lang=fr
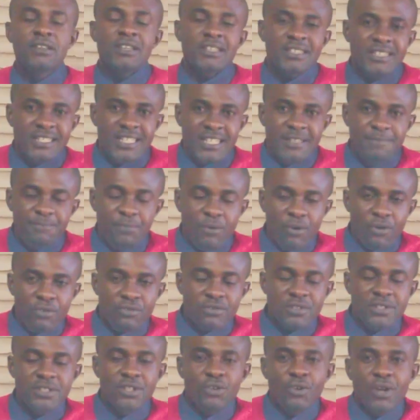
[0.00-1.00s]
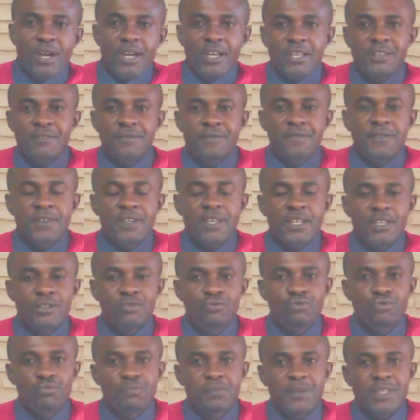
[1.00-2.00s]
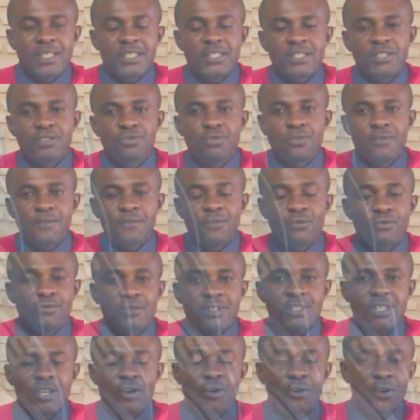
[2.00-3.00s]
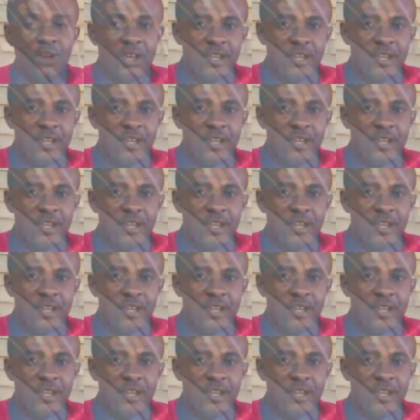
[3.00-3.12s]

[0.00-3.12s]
Qu'est-ce qu'il pense de l'arrivée du président français en